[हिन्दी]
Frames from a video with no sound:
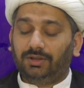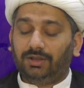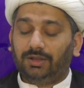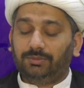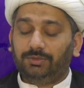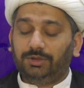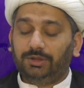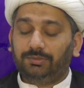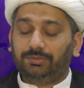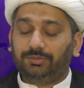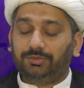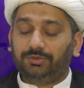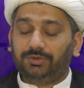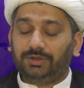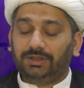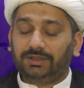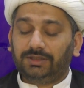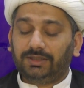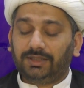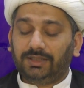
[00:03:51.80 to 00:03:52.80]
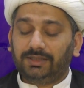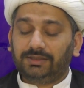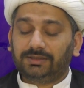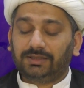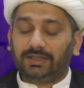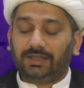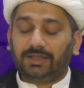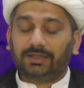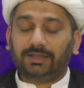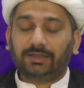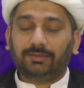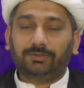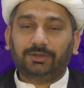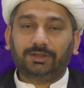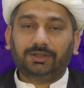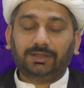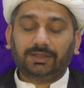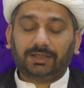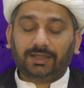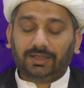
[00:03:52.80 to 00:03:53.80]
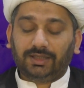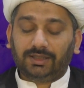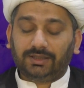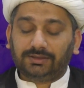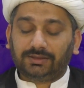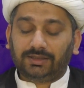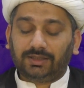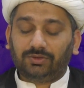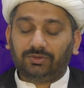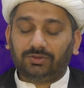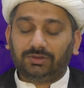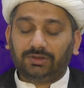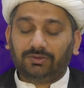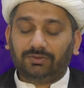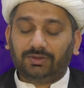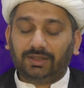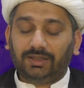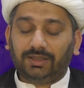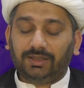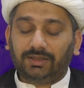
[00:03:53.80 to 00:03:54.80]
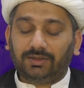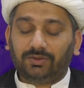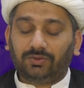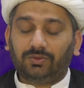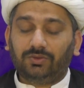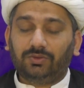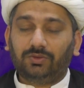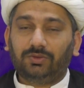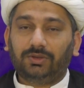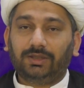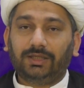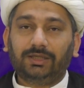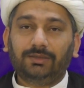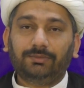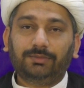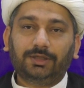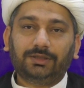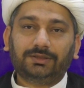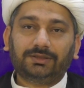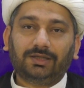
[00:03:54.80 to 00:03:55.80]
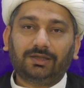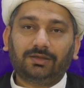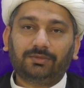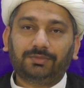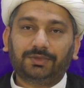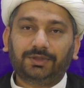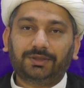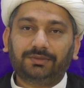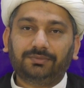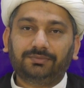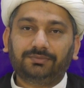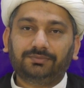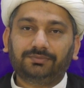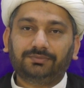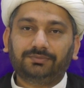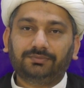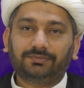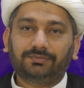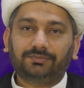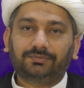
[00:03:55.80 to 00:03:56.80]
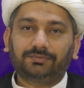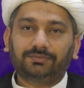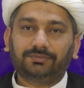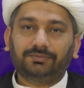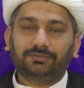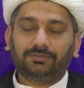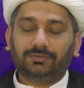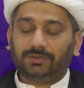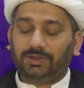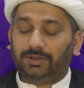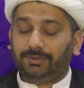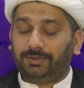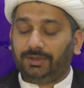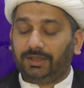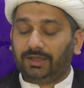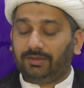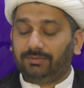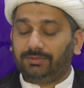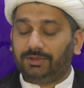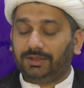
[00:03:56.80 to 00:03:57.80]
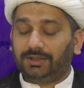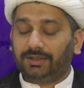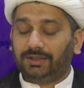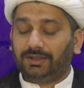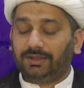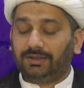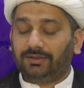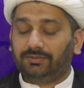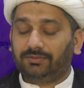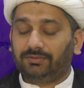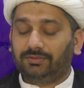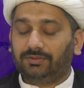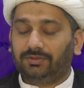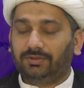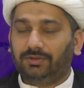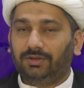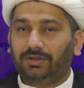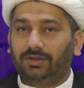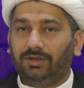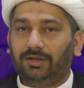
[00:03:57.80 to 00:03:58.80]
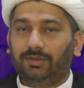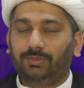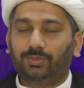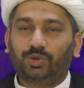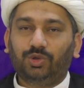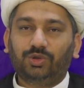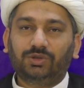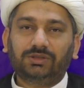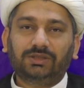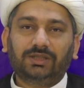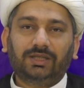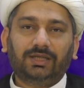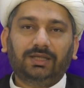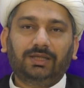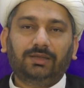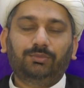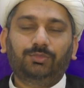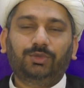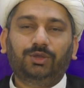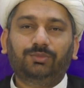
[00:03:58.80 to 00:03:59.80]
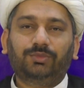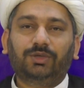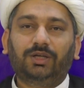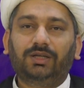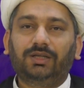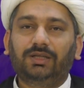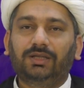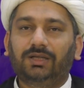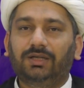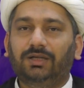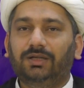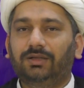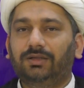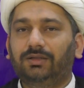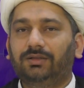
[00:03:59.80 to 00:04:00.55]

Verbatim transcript: अभी पूरी तरह इंसान के बदन के आज़ा व जवारे को नहीं पहचान पाए तभी आप देखें कि बहुत सारी बीमारियां